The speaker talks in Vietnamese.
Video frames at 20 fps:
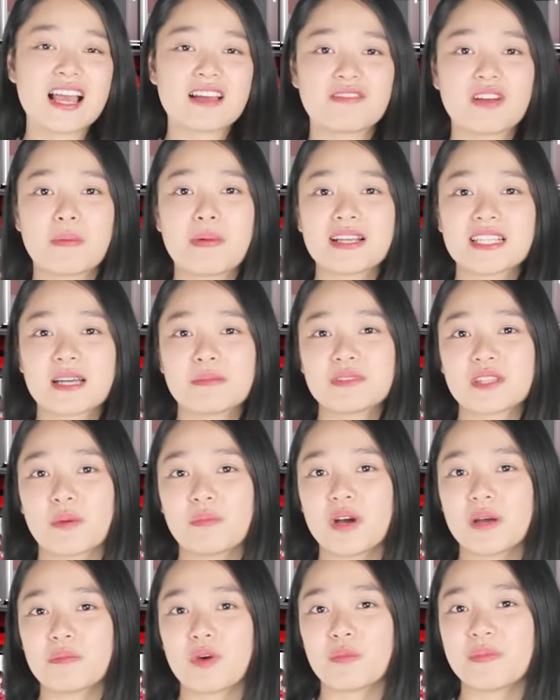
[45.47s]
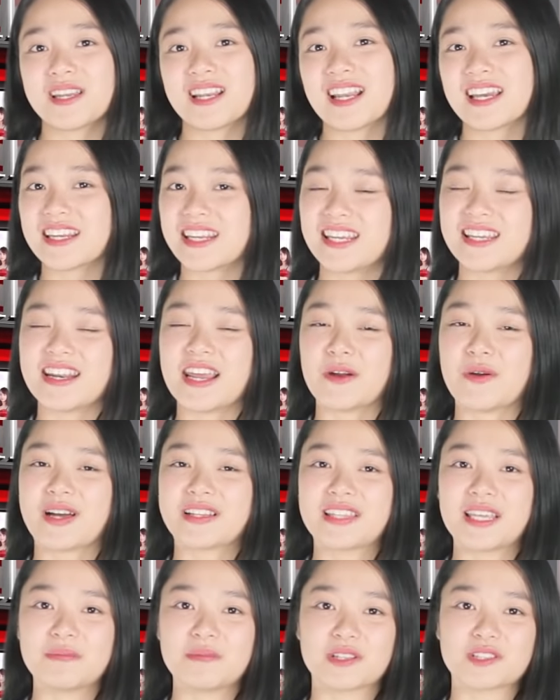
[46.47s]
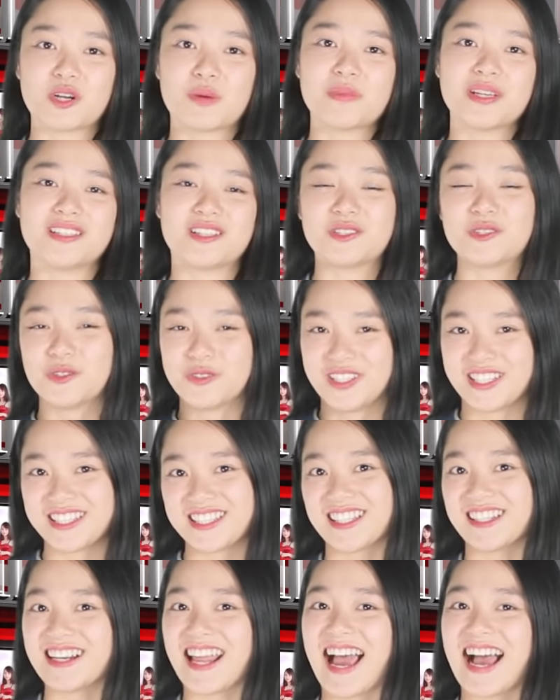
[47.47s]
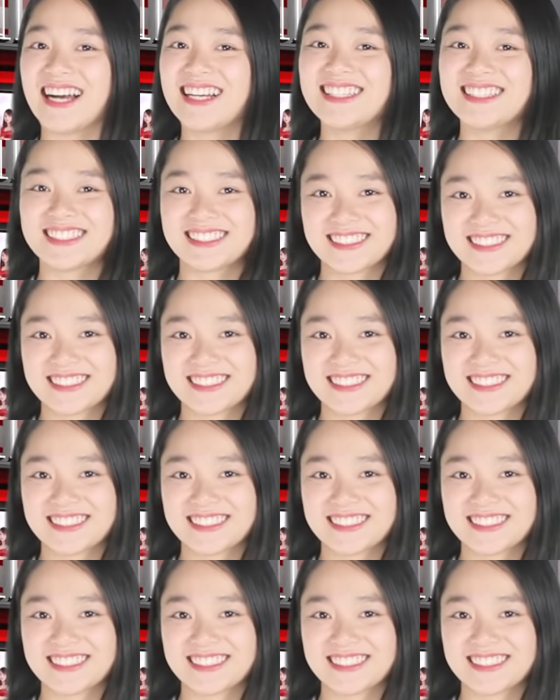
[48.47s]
và 360 Movie Lady đều đã tìm được cho mình những chủ nhân xứng đáng.